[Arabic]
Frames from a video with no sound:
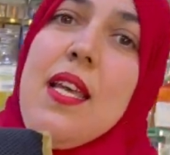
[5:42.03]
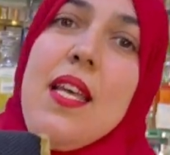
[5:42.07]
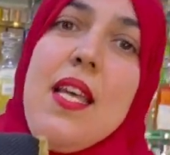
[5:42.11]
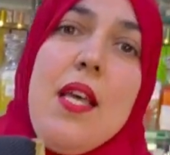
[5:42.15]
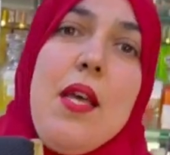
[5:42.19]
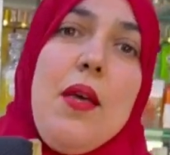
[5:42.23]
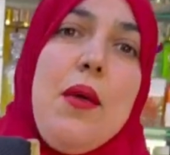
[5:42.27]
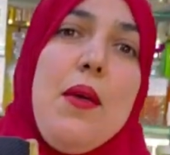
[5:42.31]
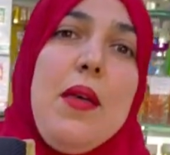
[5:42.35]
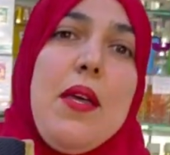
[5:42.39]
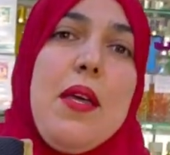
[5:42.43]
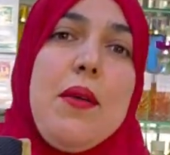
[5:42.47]

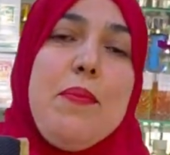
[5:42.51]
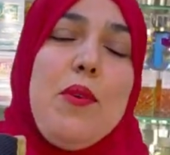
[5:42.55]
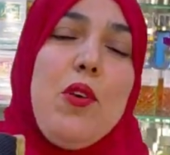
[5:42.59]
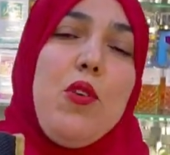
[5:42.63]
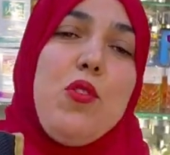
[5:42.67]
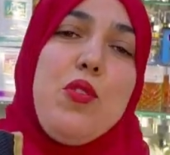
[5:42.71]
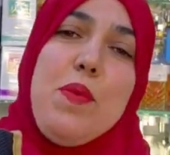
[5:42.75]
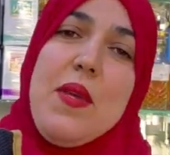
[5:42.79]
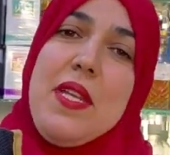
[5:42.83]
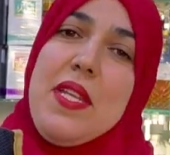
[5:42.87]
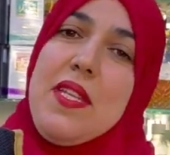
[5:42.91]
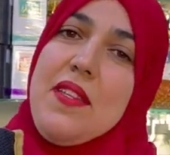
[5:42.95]
اختي آه،
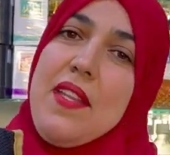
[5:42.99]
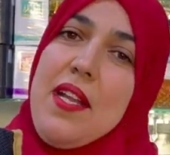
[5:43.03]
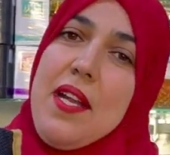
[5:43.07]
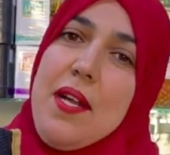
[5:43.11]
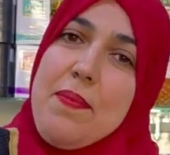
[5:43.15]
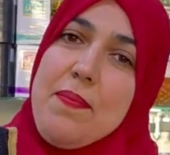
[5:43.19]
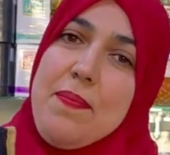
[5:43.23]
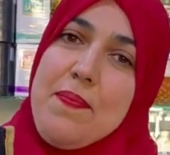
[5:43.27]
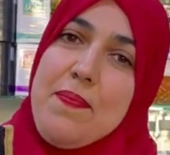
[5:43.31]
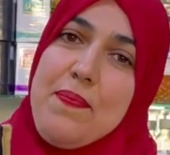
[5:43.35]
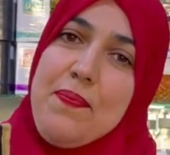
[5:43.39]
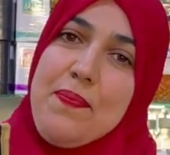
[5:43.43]
كريمه
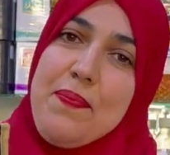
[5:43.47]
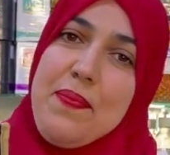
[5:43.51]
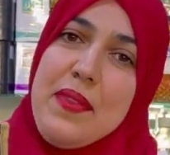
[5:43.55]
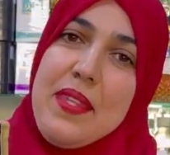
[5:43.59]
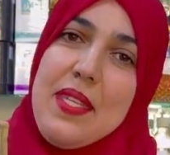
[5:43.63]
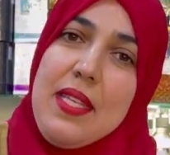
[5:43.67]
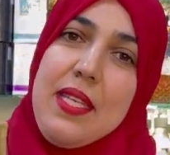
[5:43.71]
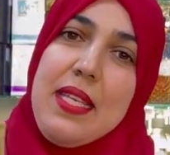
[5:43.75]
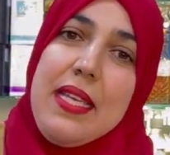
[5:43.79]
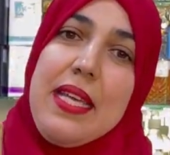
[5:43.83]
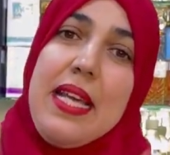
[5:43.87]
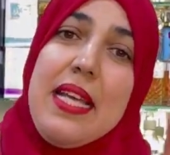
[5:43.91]

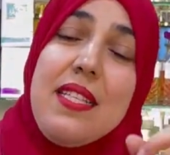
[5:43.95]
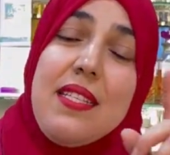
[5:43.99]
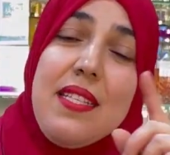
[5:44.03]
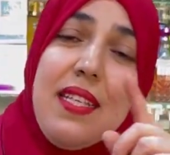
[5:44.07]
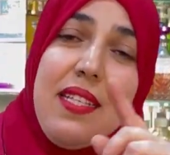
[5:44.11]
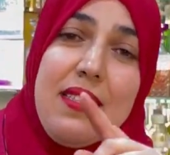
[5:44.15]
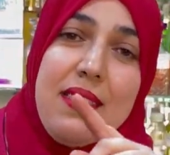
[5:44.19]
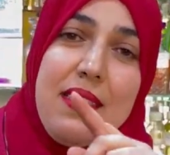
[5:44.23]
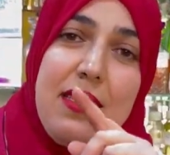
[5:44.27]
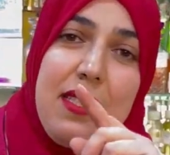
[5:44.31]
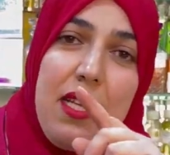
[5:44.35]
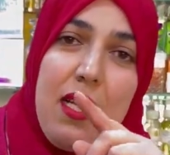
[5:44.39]

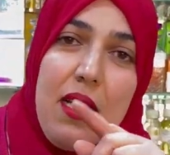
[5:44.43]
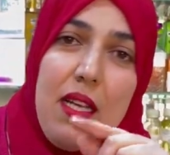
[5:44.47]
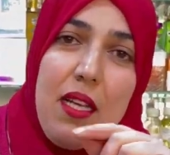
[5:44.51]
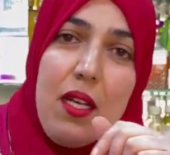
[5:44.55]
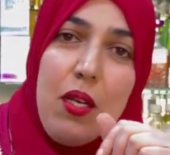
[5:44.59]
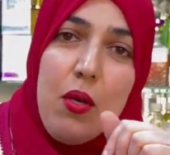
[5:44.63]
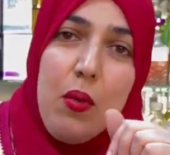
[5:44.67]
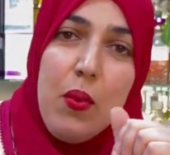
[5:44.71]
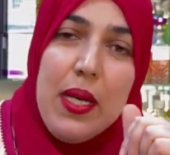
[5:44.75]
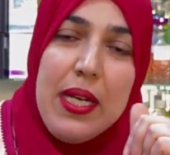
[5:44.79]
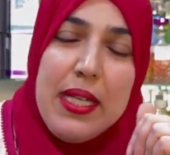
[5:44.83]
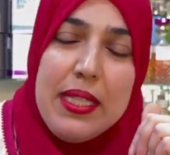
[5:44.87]
180
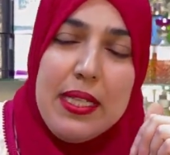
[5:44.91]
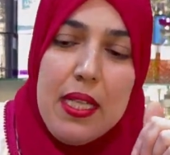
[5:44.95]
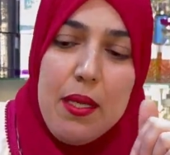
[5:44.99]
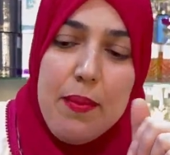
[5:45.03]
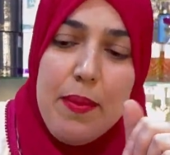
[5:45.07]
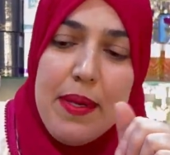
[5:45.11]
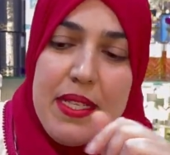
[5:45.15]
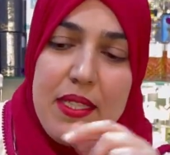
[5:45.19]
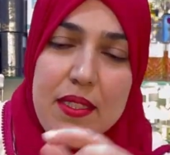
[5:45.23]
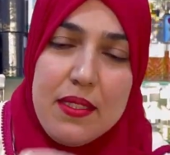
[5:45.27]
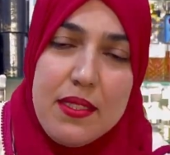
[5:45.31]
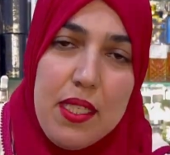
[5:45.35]
درهم واحد لا
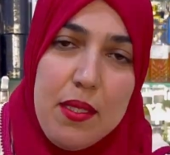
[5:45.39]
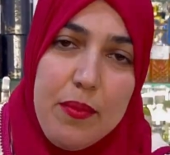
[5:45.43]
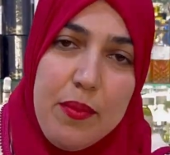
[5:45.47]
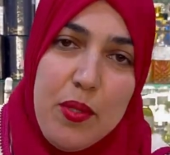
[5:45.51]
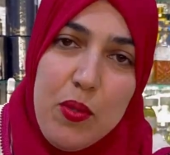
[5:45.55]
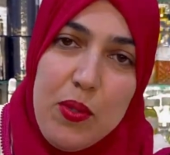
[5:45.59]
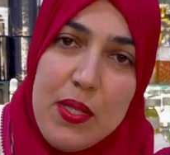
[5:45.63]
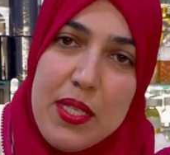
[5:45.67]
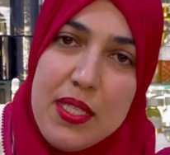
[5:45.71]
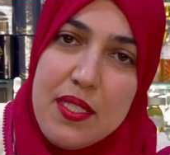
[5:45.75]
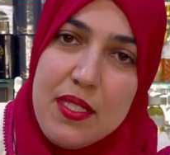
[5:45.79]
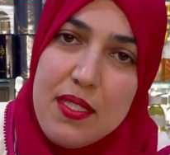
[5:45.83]
مارك ديال
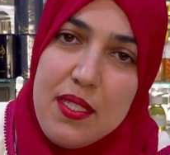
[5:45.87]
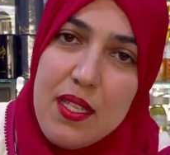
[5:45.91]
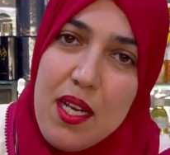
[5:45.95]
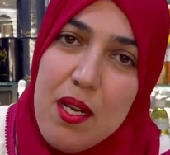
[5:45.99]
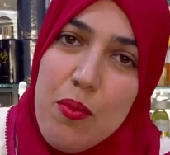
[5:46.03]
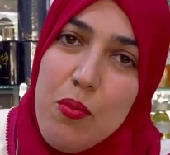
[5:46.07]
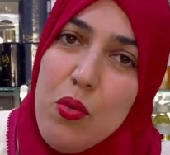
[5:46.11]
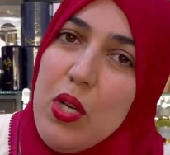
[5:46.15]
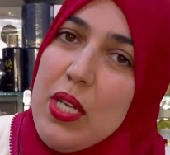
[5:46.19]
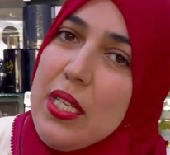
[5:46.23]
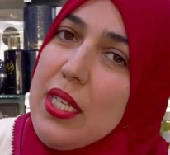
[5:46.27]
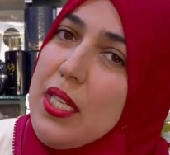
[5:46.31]
130
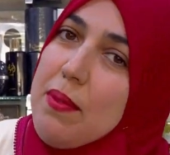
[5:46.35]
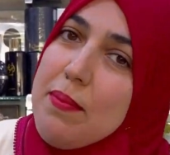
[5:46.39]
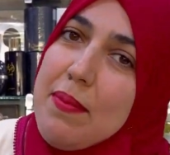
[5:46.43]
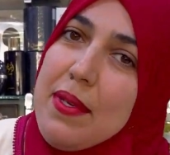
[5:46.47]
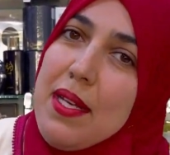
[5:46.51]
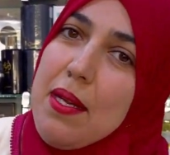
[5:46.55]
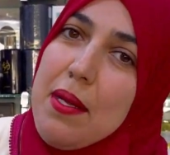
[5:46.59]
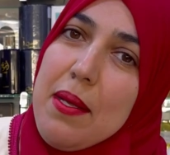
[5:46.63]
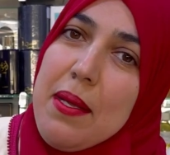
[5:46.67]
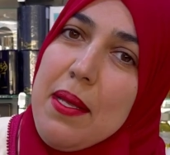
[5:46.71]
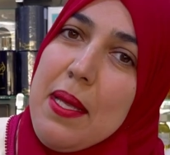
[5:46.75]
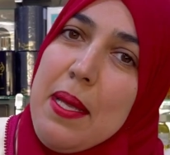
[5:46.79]
درهم ولكن
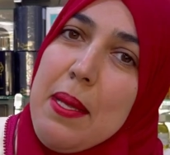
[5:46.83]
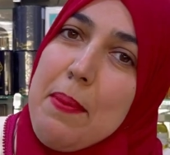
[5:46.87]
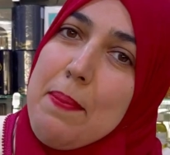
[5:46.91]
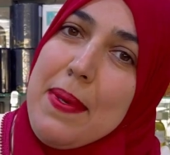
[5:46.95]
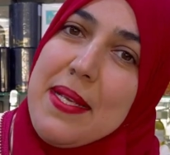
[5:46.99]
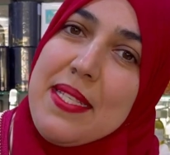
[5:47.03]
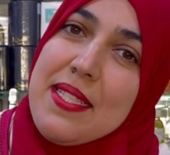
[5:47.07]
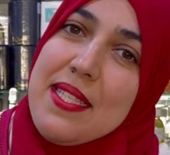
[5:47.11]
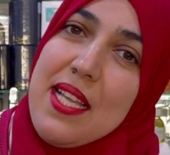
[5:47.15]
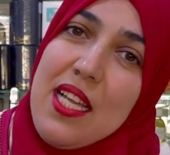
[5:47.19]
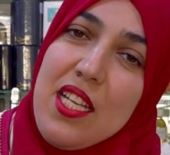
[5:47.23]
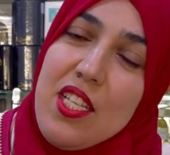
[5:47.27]
ما
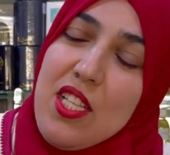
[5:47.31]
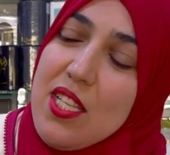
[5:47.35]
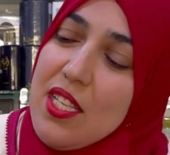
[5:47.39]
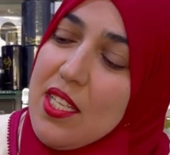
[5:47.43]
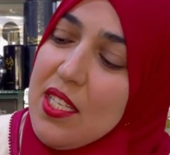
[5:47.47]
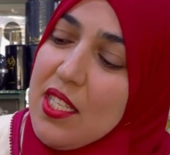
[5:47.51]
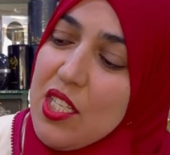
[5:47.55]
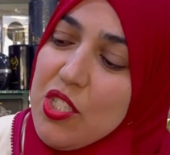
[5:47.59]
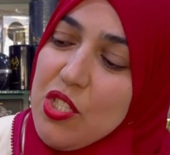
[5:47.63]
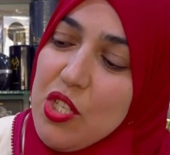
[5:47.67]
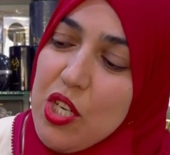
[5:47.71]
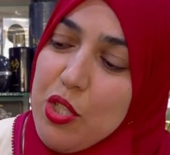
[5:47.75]
ما صلحت
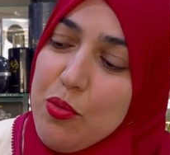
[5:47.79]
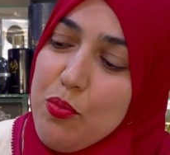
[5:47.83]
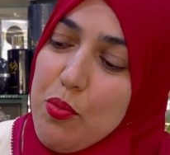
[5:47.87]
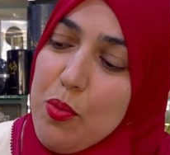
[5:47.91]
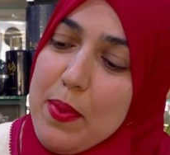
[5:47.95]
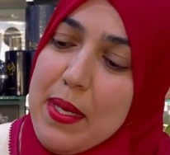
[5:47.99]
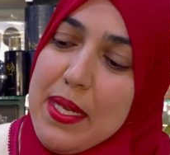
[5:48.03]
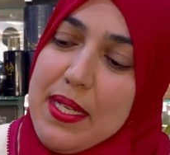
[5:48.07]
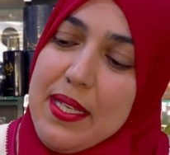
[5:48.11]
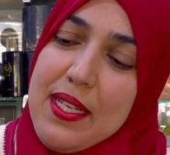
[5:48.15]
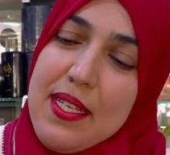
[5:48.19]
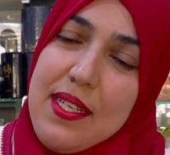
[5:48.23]
ليناش نخدموا
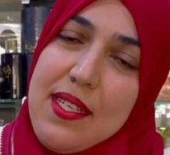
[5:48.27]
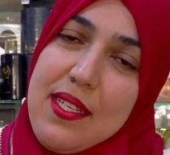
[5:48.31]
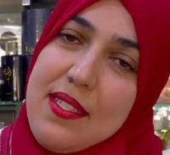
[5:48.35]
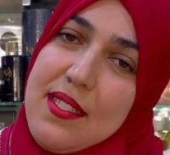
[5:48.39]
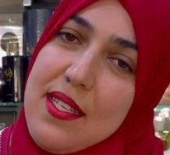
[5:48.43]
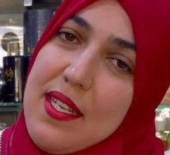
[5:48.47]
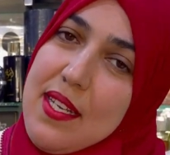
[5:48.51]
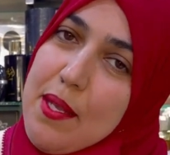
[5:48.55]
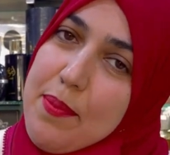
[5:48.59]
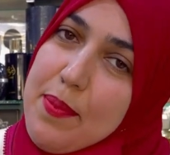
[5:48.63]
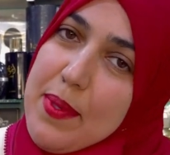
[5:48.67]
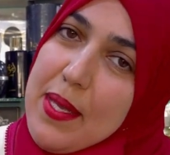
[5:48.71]
مع الكليان
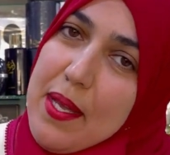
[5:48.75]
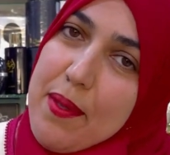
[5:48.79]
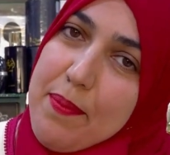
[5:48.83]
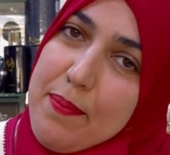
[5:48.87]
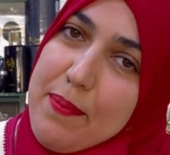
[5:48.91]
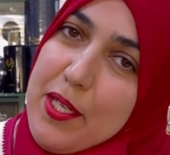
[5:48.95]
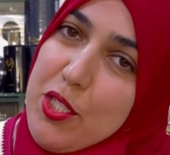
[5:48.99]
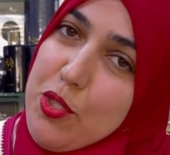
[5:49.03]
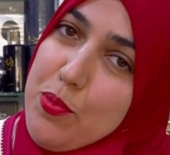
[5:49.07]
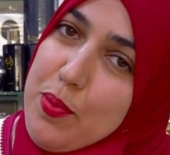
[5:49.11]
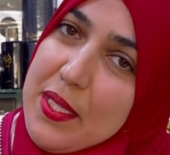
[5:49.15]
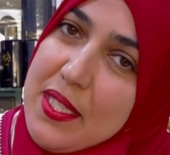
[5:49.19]
ديالنا بها
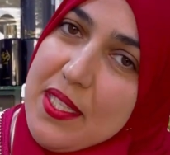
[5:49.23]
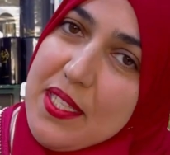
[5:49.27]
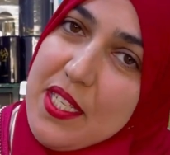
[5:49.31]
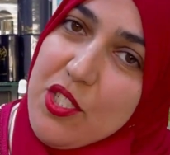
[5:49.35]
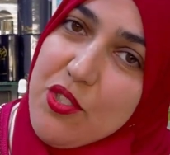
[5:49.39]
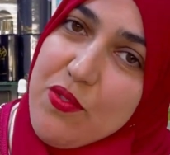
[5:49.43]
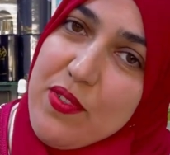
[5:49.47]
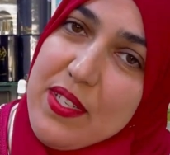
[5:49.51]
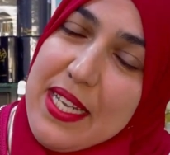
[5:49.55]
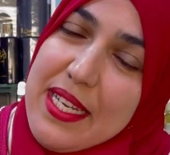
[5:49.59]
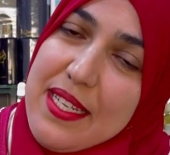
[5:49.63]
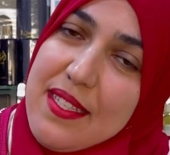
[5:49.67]
ما
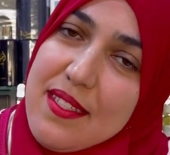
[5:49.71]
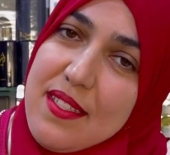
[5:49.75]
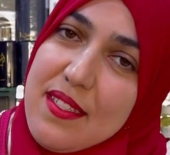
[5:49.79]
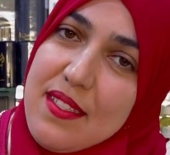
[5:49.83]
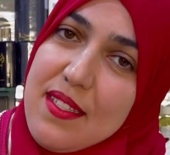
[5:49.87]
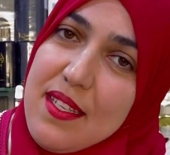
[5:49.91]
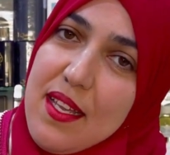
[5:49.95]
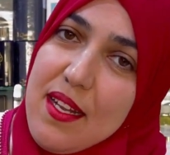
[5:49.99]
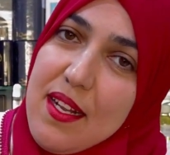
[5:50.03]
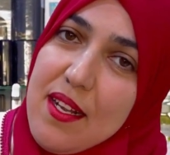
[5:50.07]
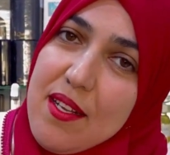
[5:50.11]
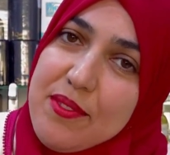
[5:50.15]
عجبتناش في الكاليتي
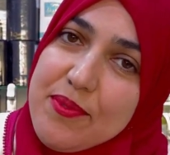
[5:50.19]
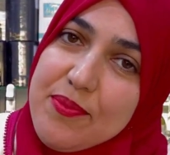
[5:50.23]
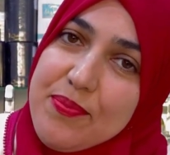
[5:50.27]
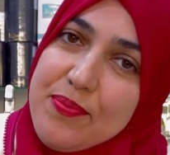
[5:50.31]
ديالها